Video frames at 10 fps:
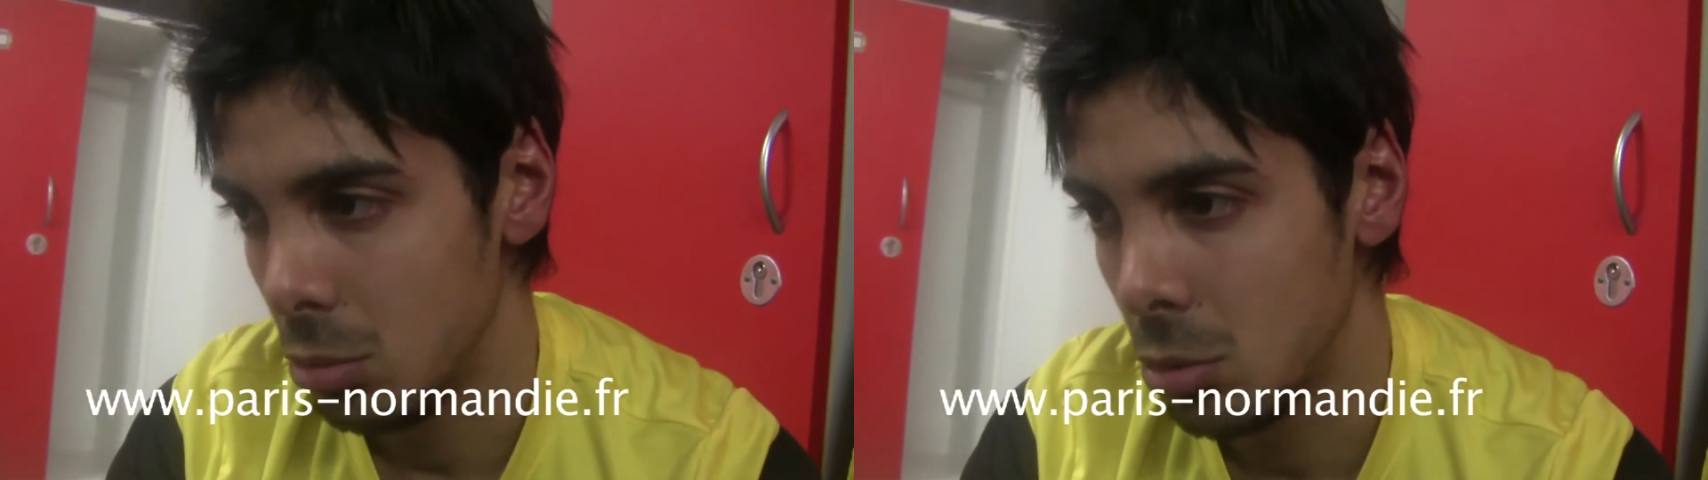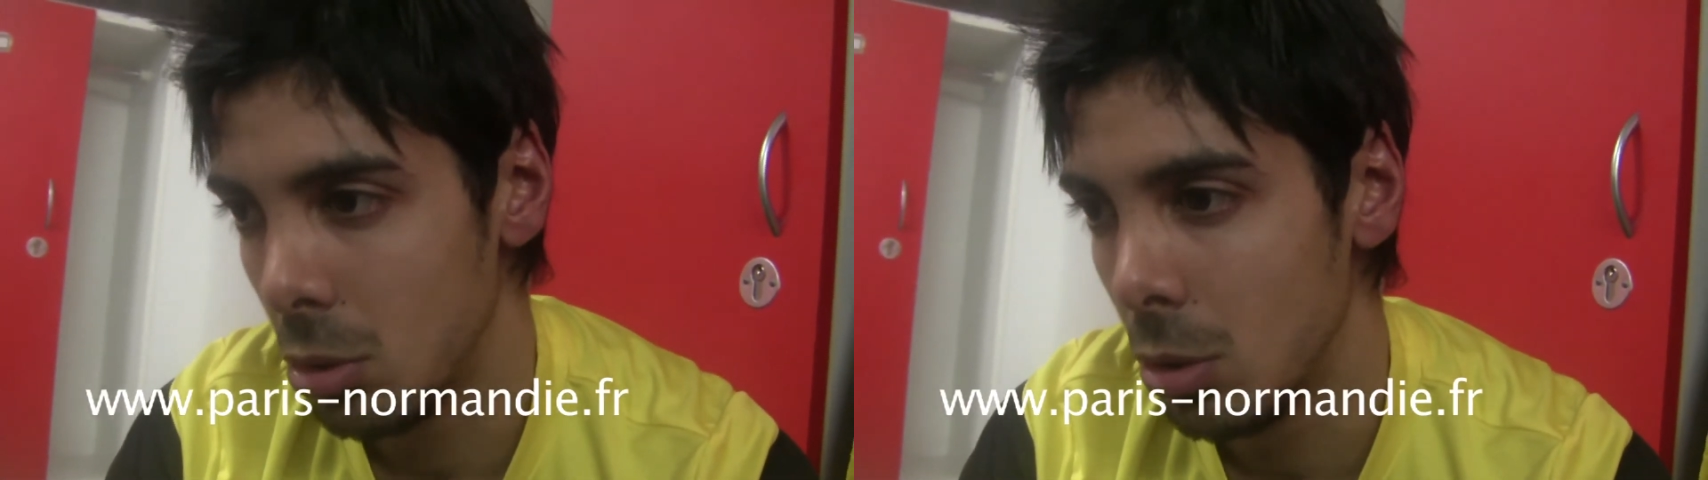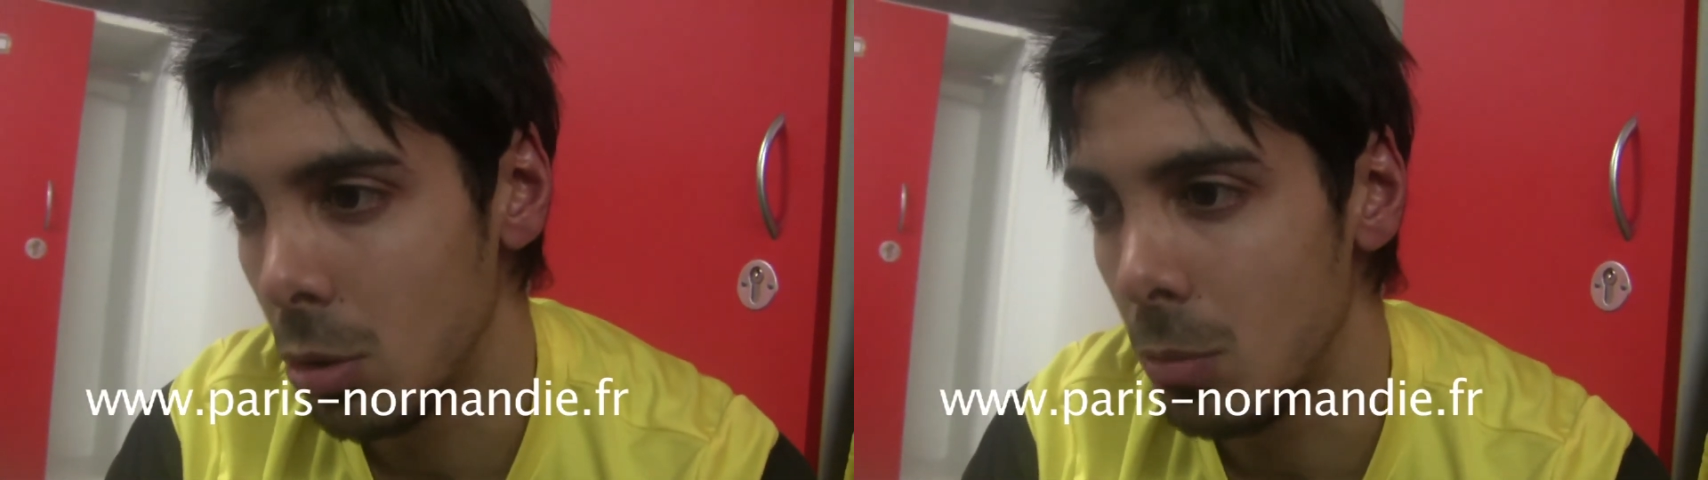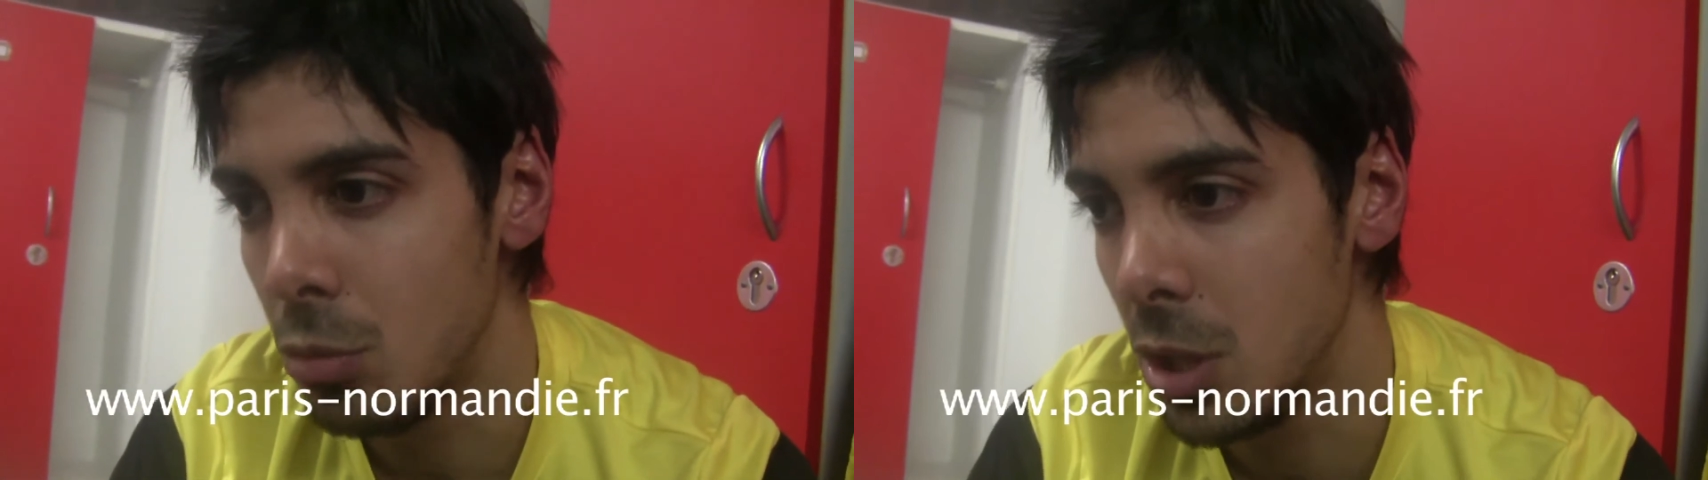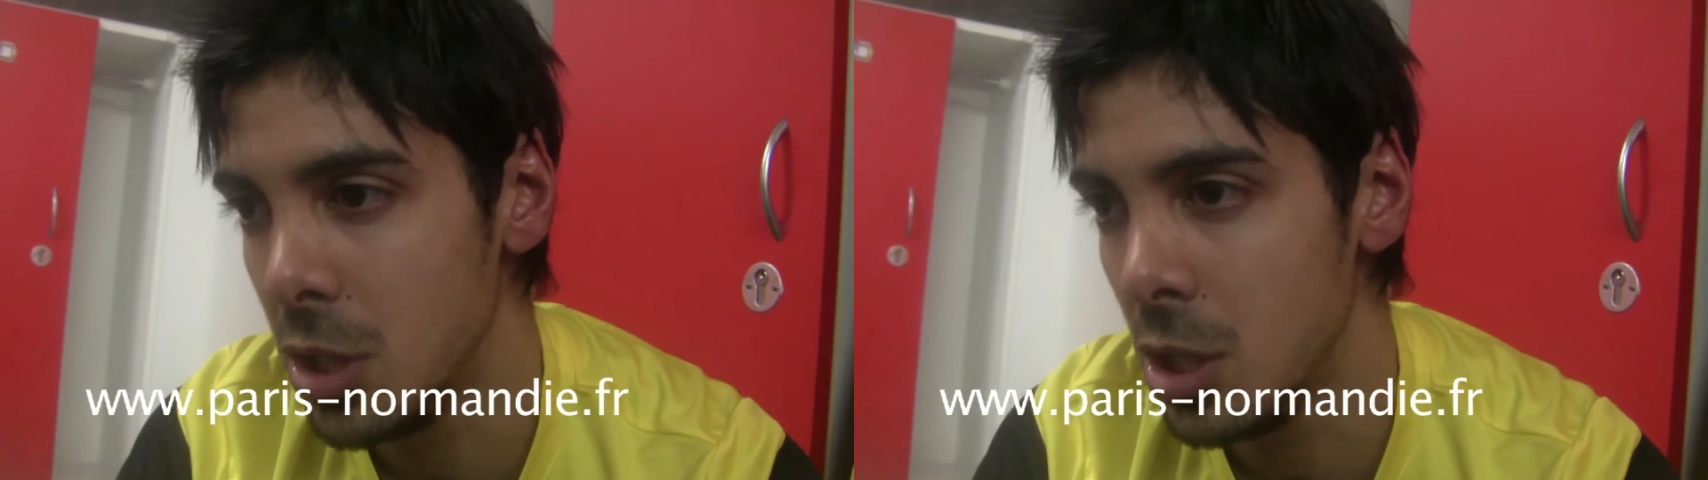donc comme
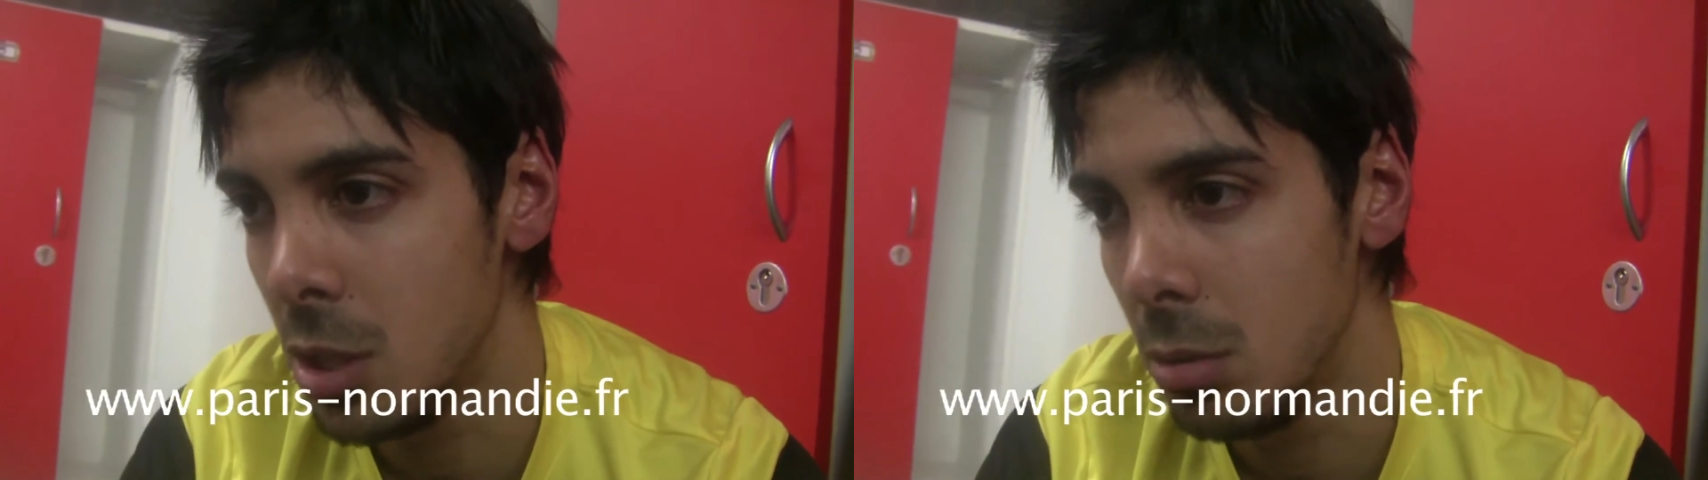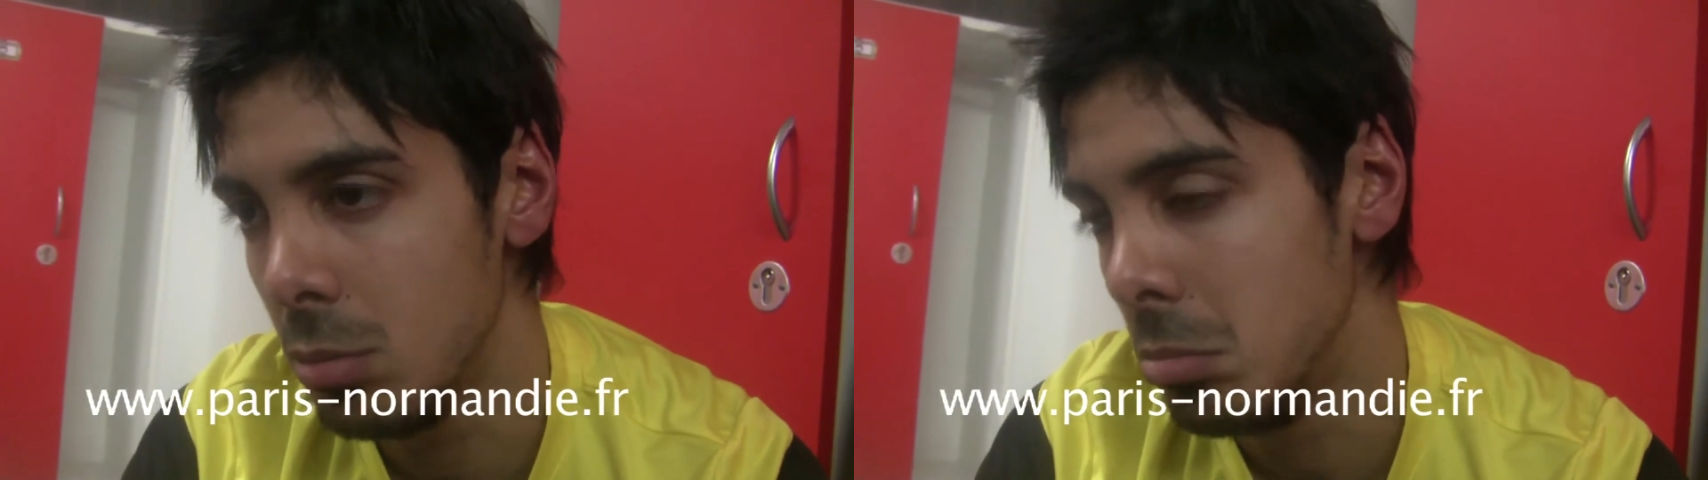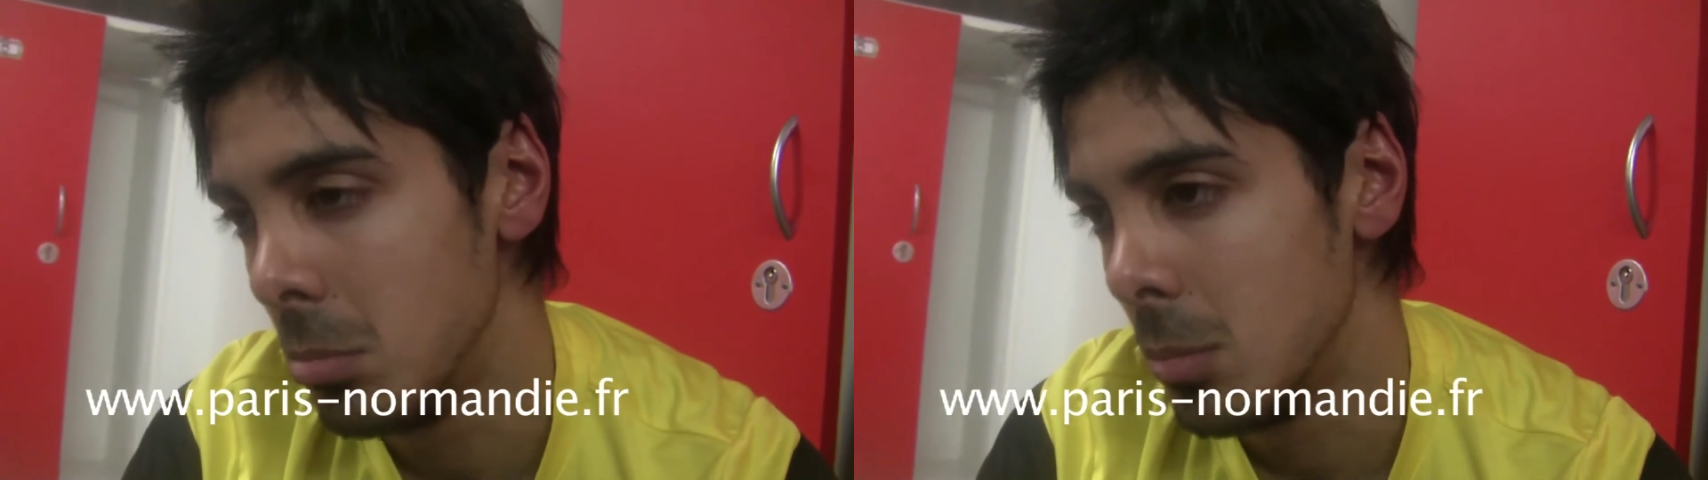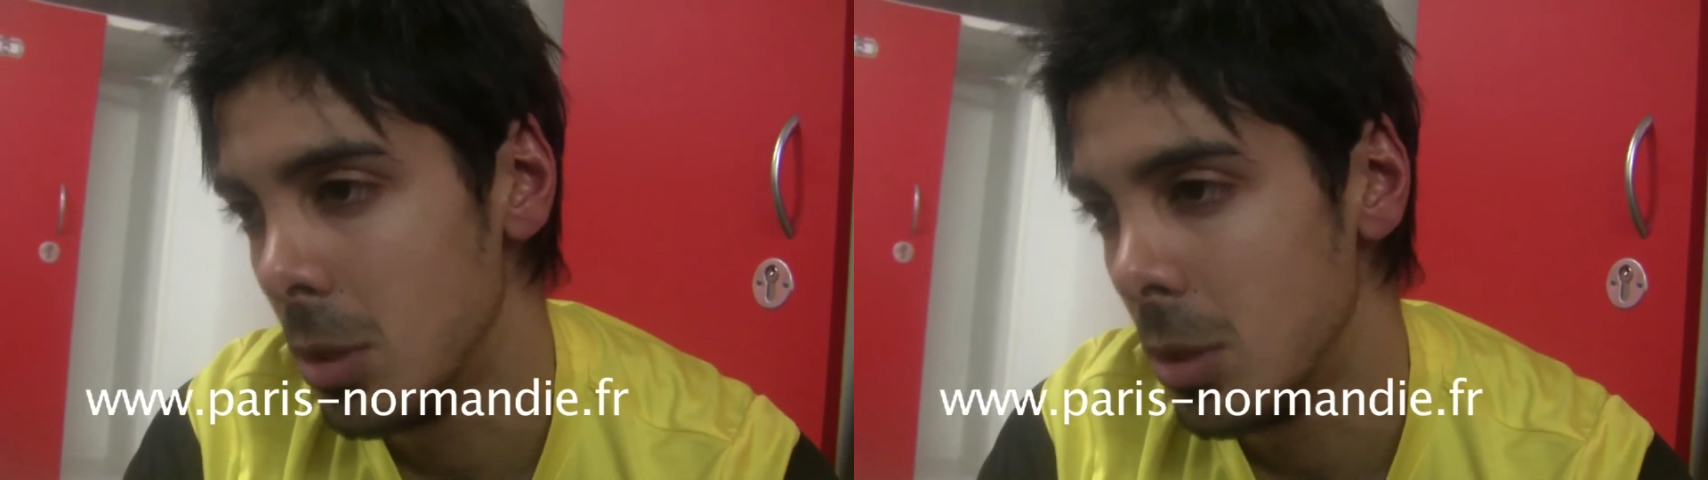je vous ai dit, j'ai eu